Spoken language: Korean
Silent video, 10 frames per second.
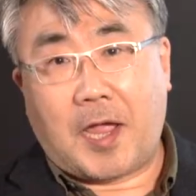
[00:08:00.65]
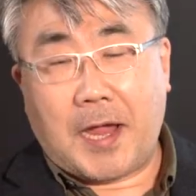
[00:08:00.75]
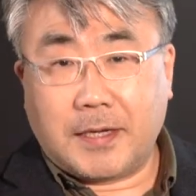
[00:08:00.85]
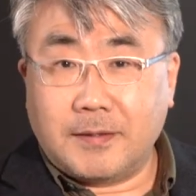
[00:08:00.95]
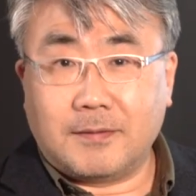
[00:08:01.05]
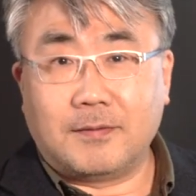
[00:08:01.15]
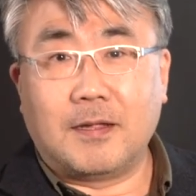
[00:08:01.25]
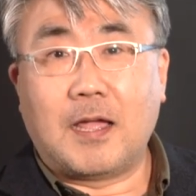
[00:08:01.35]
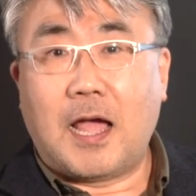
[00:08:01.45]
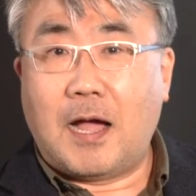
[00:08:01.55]
다른
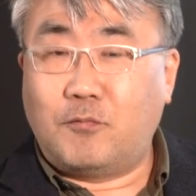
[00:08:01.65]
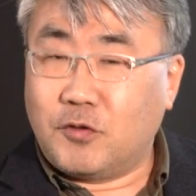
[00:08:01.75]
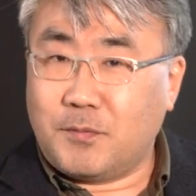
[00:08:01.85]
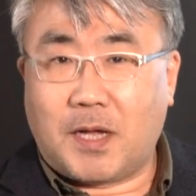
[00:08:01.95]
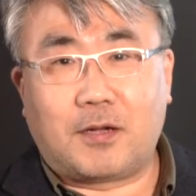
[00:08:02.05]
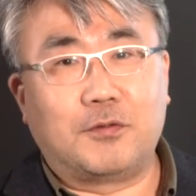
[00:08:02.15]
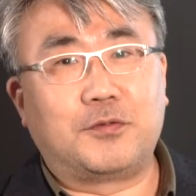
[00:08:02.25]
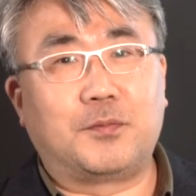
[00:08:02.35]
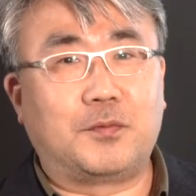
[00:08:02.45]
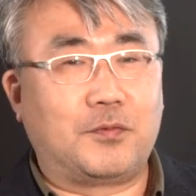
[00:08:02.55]
아무리
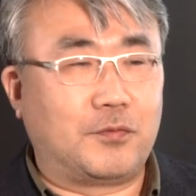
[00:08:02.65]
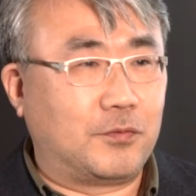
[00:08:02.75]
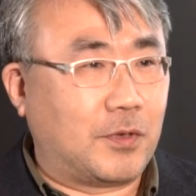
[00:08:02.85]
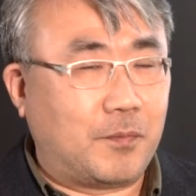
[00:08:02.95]
마이크로소프트고